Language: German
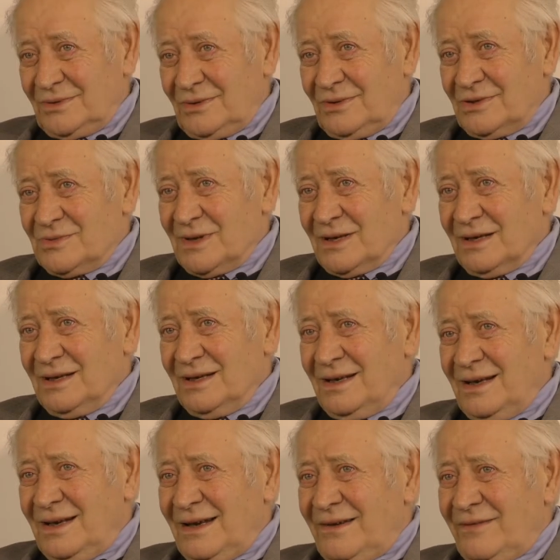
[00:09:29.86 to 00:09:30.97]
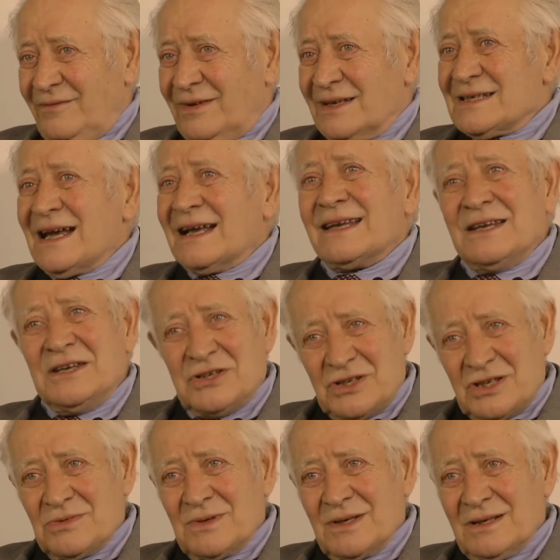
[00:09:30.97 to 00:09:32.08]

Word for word: Und zwar, weil es atheistisch